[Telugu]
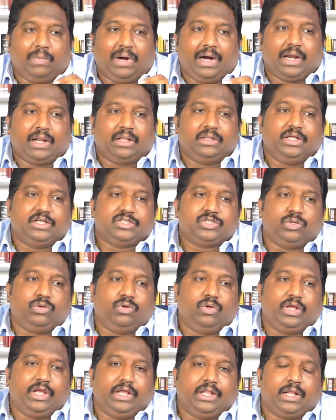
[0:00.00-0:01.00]

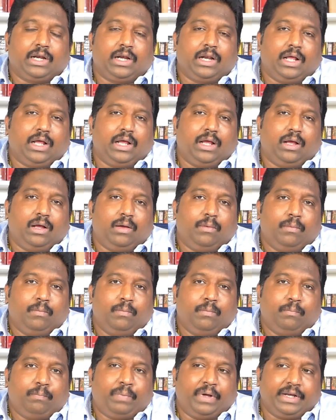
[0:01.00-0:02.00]
భారతదేశంలో ఏదన్నా
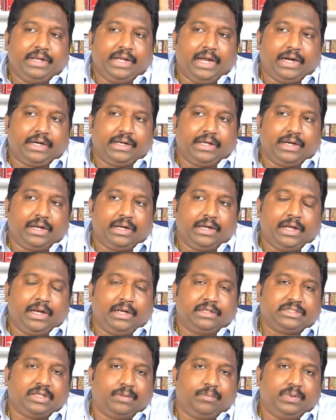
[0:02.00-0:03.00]
పర్యాటక
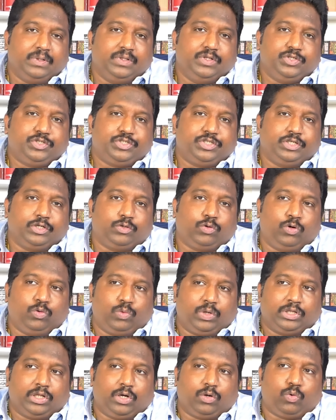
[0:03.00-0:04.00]
రంగానికి సంబంధించి కొన్ని
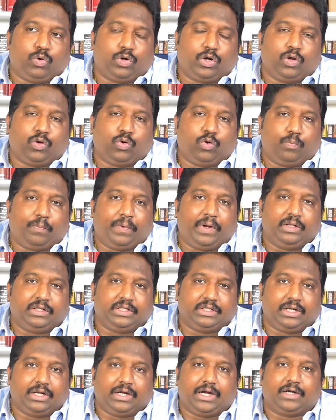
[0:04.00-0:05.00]
వందల కోట్ల
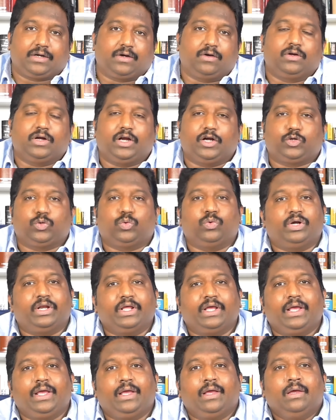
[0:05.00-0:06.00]
రూపాయలతో ఏదైనా కట్టడం
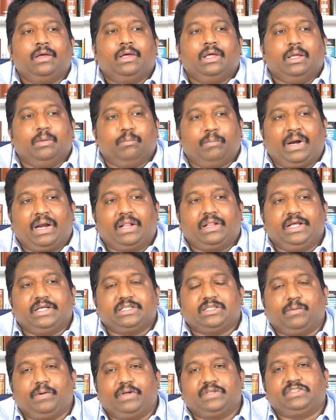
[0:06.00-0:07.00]
కట్టుకుంటే మన
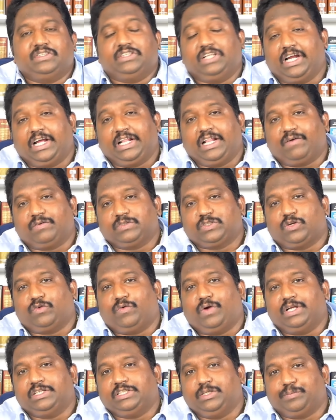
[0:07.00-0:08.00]
దేశ పరిస్థితులకు అది
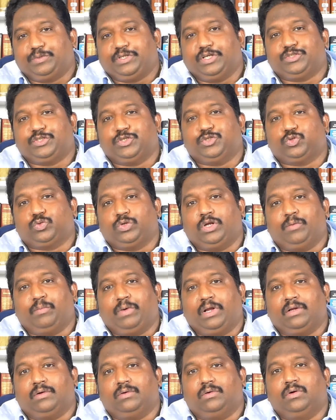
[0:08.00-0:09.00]
అవసరమా అని చెప్పి చర్చించుకునే
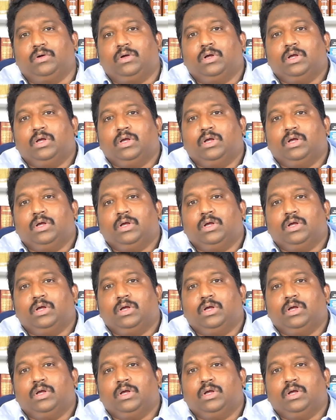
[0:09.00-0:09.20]
మనం